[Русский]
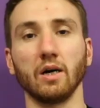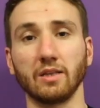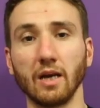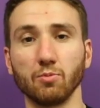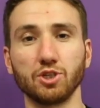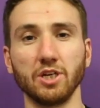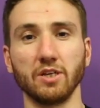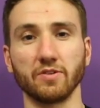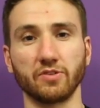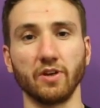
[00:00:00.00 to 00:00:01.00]
Для
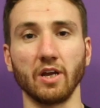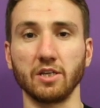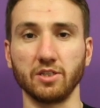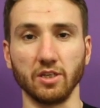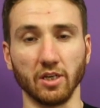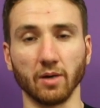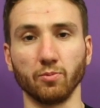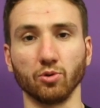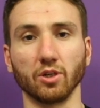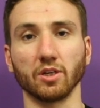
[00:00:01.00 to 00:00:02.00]
обучения в сфере IT и
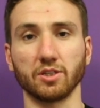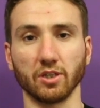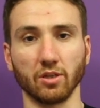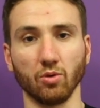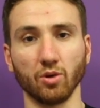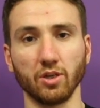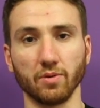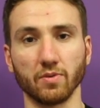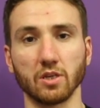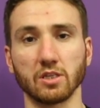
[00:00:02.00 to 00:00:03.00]
компьютерных
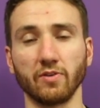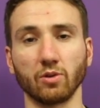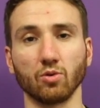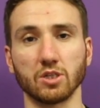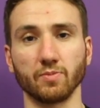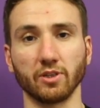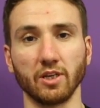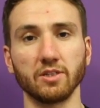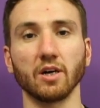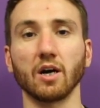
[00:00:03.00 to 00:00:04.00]
технологий советую
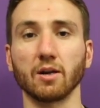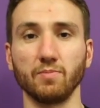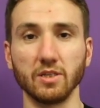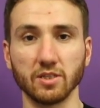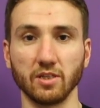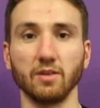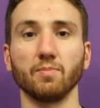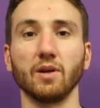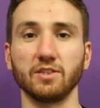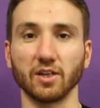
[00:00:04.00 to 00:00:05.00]
рассмотреть Харбинский
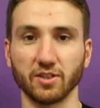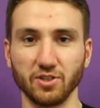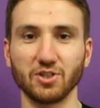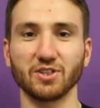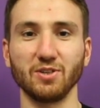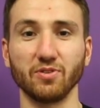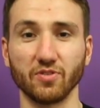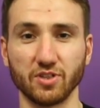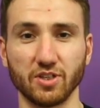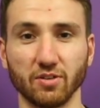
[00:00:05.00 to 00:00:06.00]
политехнический
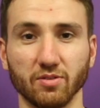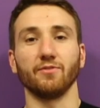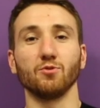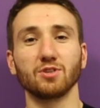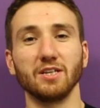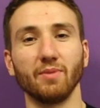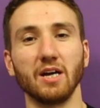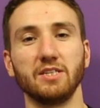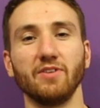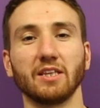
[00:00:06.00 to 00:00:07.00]
университет. ВУЗ
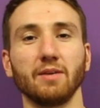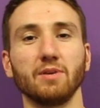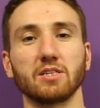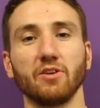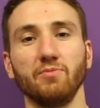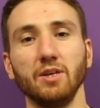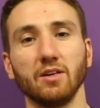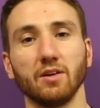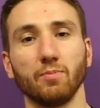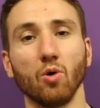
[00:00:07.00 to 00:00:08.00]
занимает девятое место в
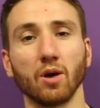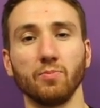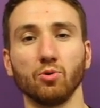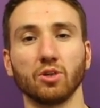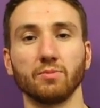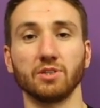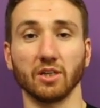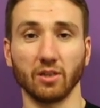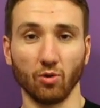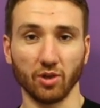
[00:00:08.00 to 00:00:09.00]
мире по компьютерным
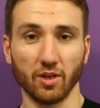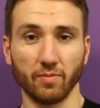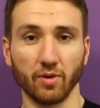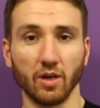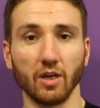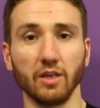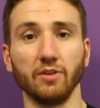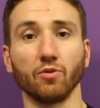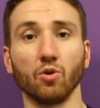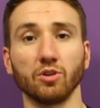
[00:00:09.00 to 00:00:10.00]
технологиям
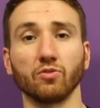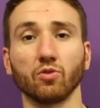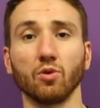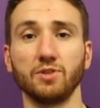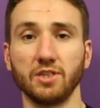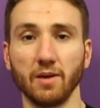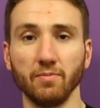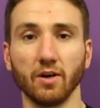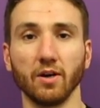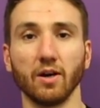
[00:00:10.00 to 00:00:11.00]
и входит в
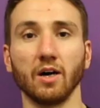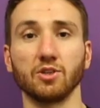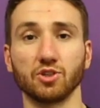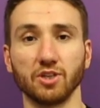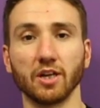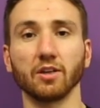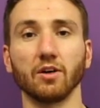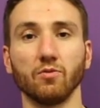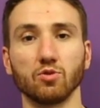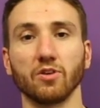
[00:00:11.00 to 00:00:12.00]
топ-7
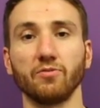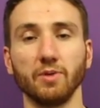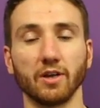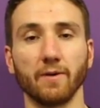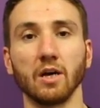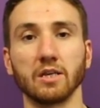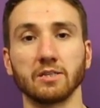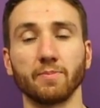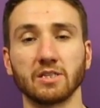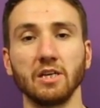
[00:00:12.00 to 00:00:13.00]
инженерных вузов мира.
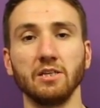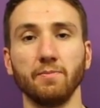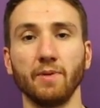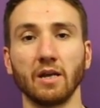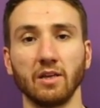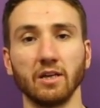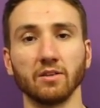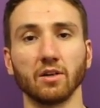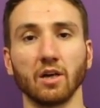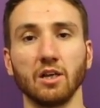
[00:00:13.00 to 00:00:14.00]
За последние пять лет
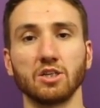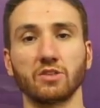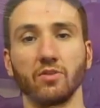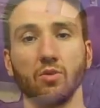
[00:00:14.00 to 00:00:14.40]
количество